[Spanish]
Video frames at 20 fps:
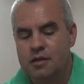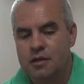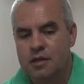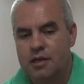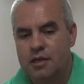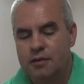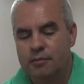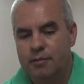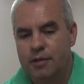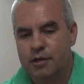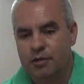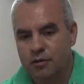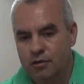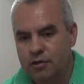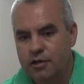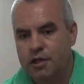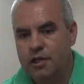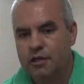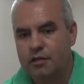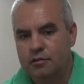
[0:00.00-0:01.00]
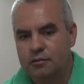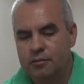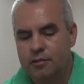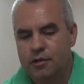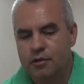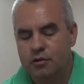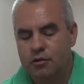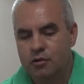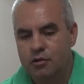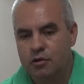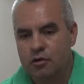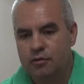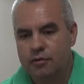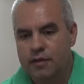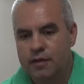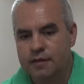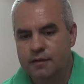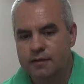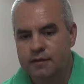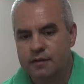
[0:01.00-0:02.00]
eh, para los niños, para los
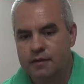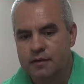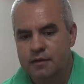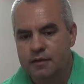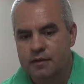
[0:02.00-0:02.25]
jóvenes,